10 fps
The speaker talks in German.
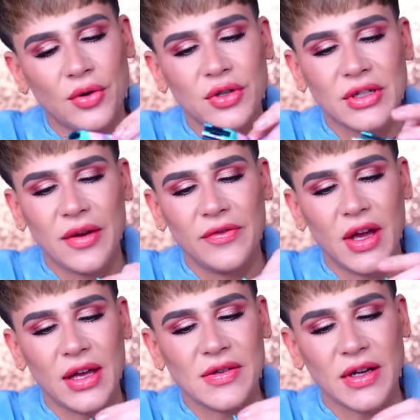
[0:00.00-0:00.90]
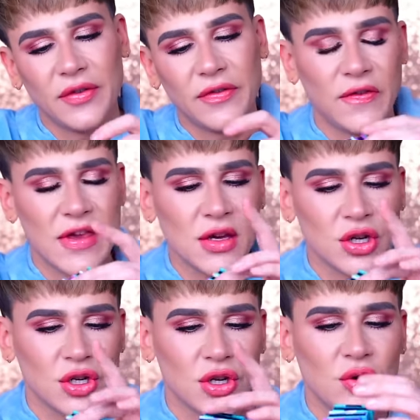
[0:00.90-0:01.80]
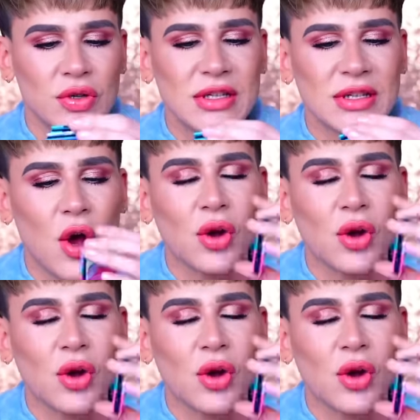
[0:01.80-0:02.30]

Und dort haben wir 1, 2, 3, 4 Stück und die sind